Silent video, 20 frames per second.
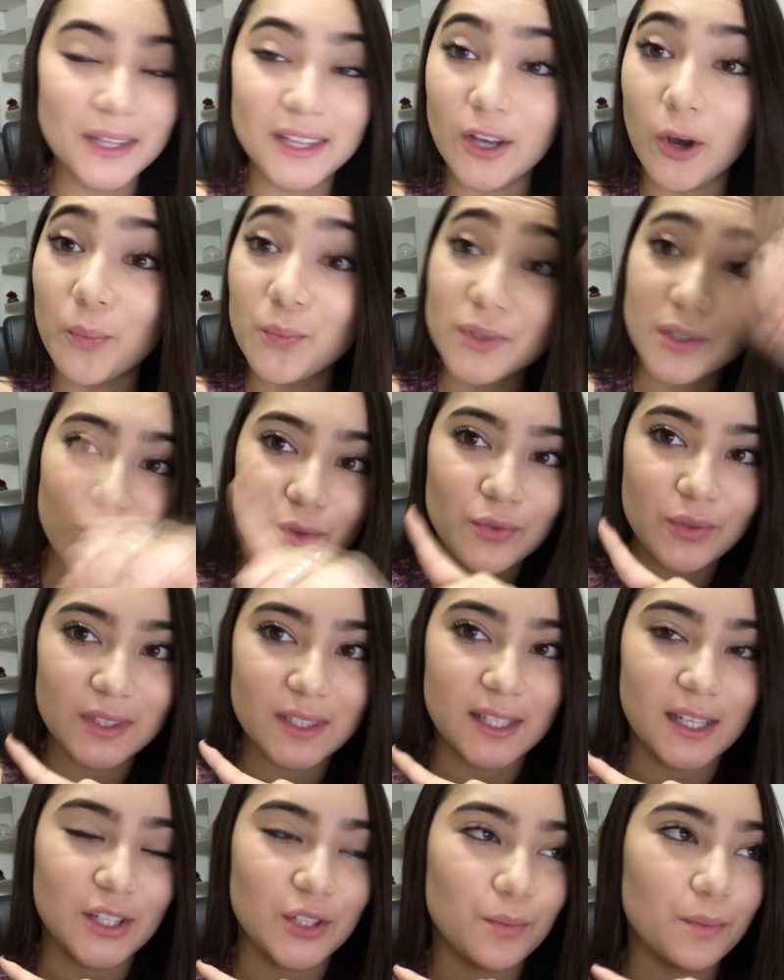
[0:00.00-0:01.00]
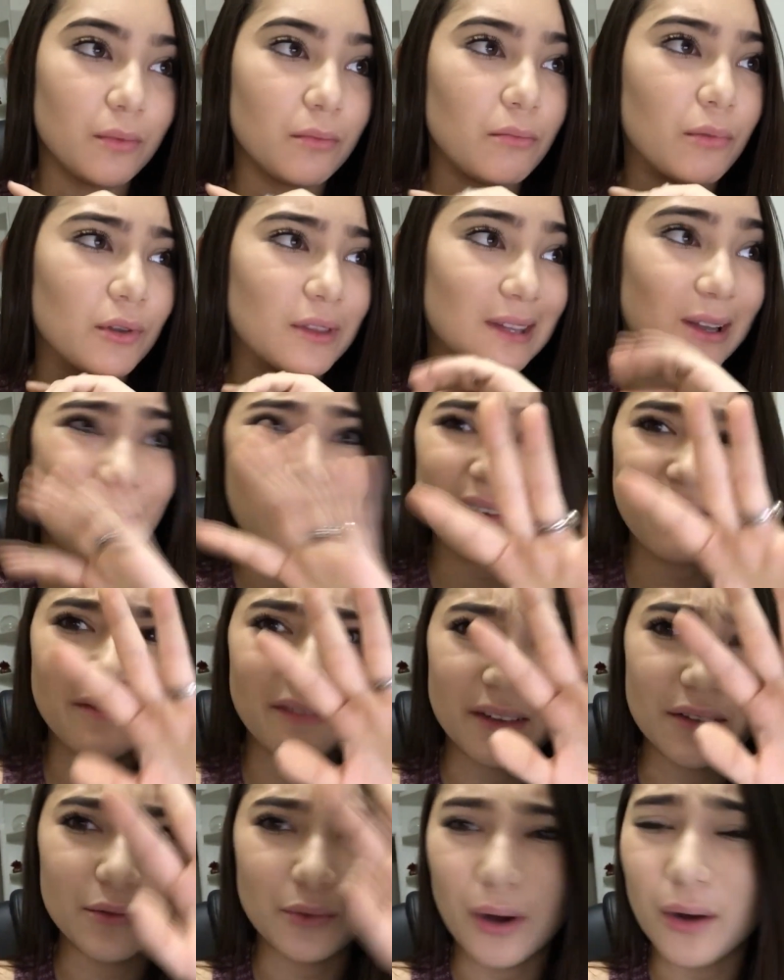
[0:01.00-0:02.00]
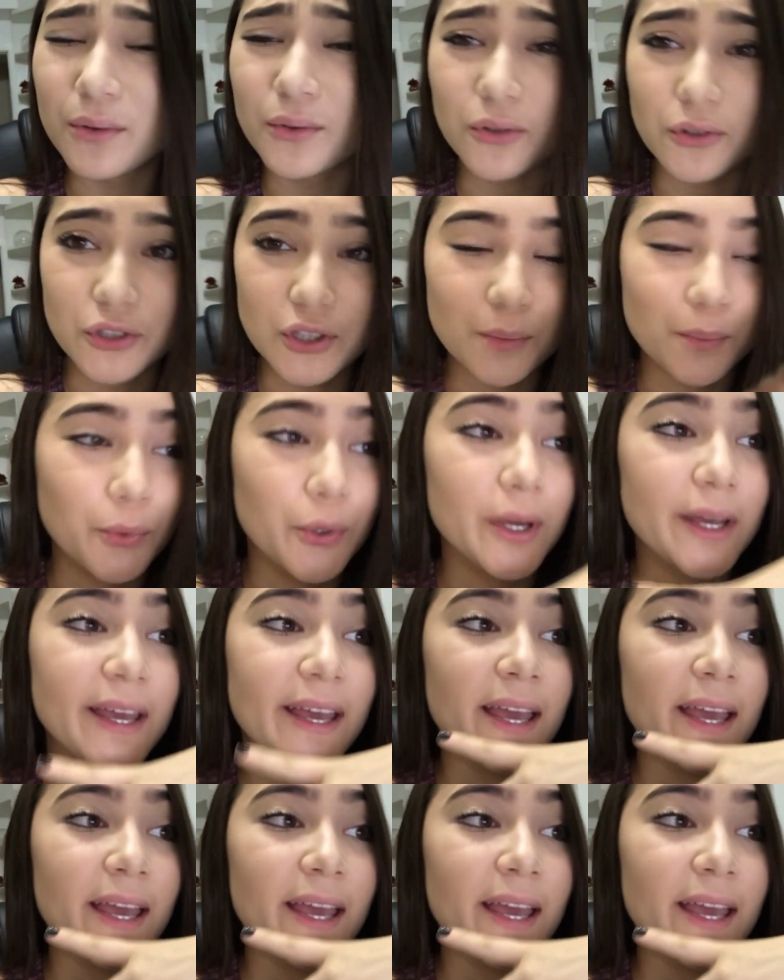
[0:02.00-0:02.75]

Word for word: Tem a opção de você, tipo, botar um evento, algo do tipo.